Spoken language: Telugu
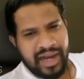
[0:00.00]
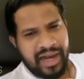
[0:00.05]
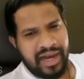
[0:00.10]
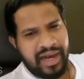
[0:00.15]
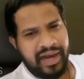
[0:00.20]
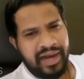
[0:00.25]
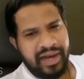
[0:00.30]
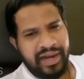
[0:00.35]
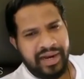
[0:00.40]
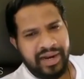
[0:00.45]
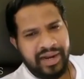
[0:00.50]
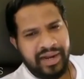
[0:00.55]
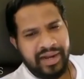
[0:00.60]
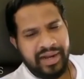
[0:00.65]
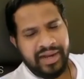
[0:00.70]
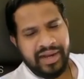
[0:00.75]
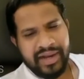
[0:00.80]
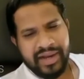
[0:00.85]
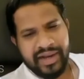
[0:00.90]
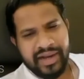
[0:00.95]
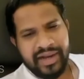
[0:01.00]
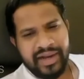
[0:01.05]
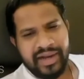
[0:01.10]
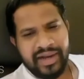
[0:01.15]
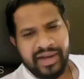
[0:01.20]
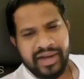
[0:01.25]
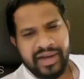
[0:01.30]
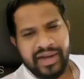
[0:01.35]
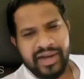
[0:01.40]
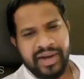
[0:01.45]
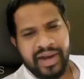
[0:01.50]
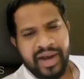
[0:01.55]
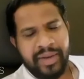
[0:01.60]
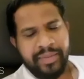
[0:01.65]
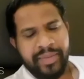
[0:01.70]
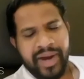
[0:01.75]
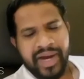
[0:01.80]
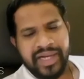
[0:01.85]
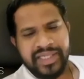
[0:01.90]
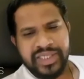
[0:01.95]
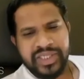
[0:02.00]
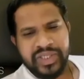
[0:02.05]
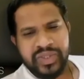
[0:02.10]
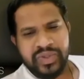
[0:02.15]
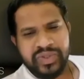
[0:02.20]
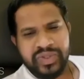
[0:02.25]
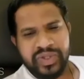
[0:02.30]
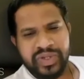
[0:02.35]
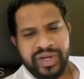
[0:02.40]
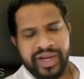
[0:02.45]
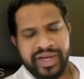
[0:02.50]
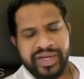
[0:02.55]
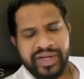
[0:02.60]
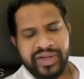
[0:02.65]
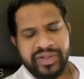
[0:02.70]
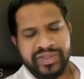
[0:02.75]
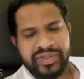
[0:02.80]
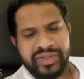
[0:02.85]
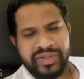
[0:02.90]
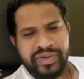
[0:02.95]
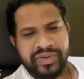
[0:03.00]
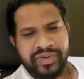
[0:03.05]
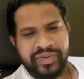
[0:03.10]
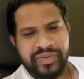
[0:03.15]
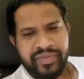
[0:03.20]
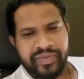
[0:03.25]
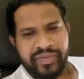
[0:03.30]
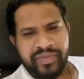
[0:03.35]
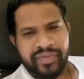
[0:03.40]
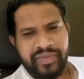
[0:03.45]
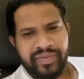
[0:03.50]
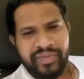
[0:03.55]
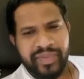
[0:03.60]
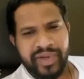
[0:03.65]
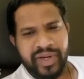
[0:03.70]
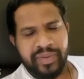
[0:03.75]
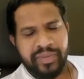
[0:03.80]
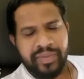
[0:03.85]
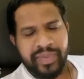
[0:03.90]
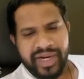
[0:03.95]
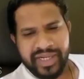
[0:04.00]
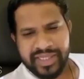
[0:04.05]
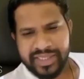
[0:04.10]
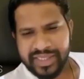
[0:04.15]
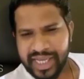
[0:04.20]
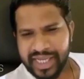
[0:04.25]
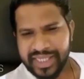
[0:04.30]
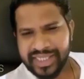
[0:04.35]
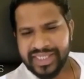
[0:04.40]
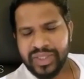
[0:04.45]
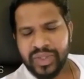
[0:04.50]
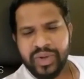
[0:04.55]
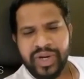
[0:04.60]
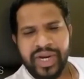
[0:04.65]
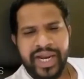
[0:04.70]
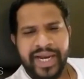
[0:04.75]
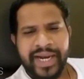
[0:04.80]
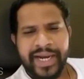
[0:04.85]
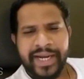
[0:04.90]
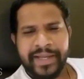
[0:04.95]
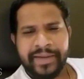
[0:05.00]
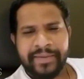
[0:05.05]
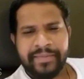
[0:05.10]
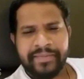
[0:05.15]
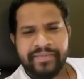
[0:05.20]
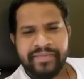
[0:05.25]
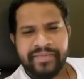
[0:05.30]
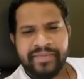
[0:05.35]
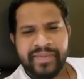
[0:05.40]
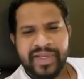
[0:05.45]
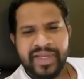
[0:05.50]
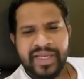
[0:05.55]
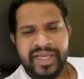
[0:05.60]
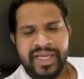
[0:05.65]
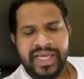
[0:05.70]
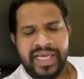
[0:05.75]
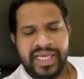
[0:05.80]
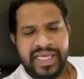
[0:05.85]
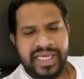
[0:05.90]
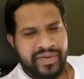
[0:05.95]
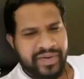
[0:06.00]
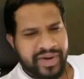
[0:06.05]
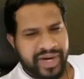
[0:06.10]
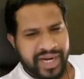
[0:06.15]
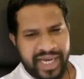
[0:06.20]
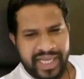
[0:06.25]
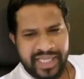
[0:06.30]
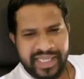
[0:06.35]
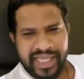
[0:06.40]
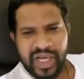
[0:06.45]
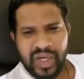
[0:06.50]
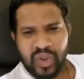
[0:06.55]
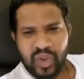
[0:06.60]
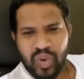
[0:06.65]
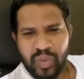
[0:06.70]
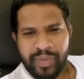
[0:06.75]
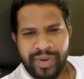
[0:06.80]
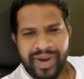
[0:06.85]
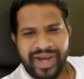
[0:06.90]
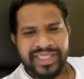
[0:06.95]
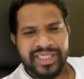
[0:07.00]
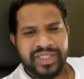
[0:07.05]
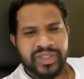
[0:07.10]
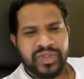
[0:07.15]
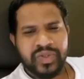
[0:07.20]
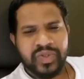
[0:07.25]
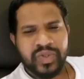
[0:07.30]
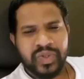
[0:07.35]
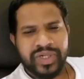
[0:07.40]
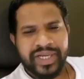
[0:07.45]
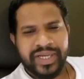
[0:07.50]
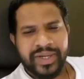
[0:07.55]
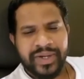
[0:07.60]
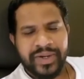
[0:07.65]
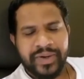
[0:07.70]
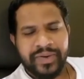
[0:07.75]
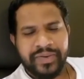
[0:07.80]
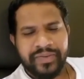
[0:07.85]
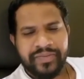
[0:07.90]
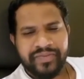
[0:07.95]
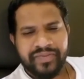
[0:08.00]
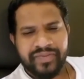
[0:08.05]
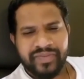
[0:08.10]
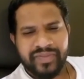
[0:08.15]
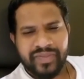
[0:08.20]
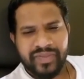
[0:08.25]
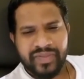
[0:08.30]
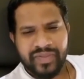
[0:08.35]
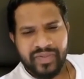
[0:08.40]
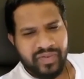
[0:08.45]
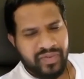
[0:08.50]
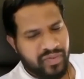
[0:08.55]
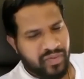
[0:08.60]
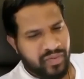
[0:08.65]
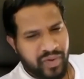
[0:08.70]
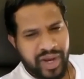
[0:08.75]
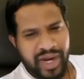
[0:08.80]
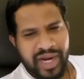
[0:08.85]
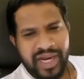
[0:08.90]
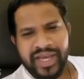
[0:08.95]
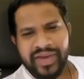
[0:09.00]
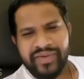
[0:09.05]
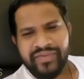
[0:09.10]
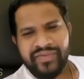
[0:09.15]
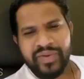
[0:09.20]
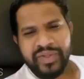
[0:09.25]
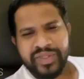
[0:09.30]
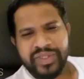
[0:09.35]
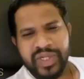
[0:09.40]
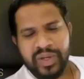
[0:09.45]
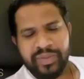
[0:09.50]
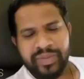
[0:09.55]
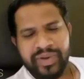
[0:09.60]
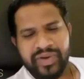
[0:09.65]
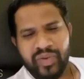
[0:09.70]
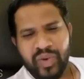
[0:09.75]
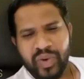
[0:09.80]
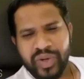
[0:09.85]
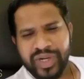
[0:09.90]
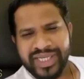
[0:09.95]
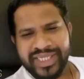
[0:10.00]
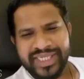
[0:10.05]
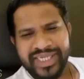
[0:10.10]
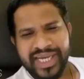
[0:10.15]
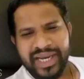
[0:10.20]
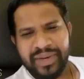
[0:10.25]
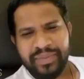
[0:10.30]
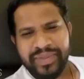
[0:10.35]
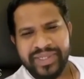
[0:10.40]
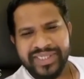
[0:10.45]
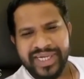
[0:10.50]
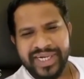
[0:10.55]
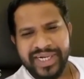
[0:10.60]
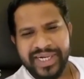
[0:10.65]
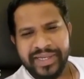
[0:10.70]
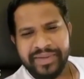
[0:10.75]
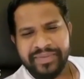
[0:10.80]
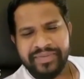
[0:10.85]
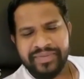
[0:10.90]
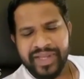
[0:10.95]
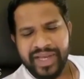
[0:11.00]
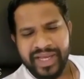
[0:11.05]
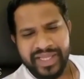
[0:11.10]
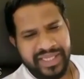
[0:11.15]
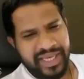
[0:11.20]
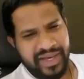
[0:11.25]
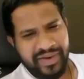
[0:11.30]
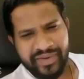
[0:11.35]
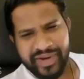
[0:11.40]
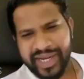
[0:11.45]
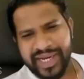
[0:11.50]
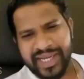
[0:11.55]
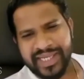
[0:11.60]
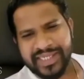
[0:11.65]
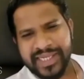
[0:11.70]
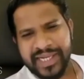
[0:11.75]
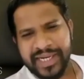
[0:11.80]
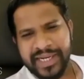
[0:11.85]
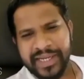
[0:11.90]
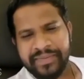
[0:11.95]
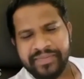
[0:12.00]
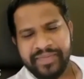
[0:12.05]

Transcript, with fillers: ఆ పాజిటివ్స్ నెగిటివ్స్ మీరు మనస్సాక్షితో రాయండి ఎవరికైతే ఎక్కువ పాజిటివ్స్ ఉంటాయో వాళ్ళకే ఫ్యూచర్లో మీ ఓటీస్ గెలిపించండి అది ఎవరైనా సరే